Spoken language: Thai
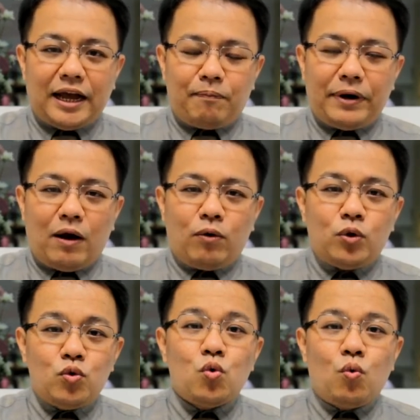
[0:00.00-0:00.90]
กับเรา
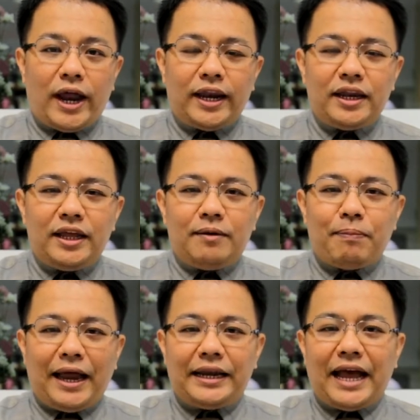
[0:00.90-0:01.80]
ทุกๆวัน
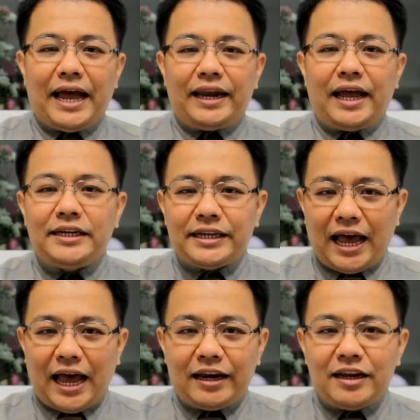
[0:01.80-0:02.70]
ผ่านการอธิษ
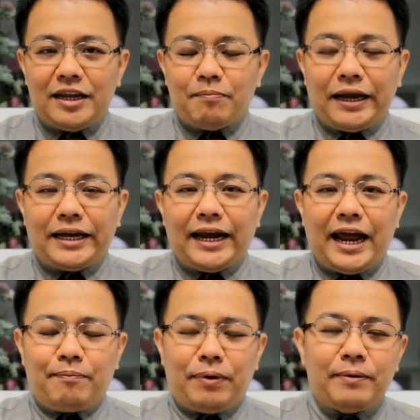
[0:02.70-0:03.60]
ฐานผ่านการ
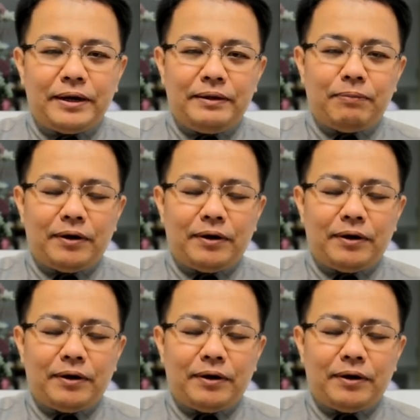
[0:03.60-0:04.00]
อ่านพระคัม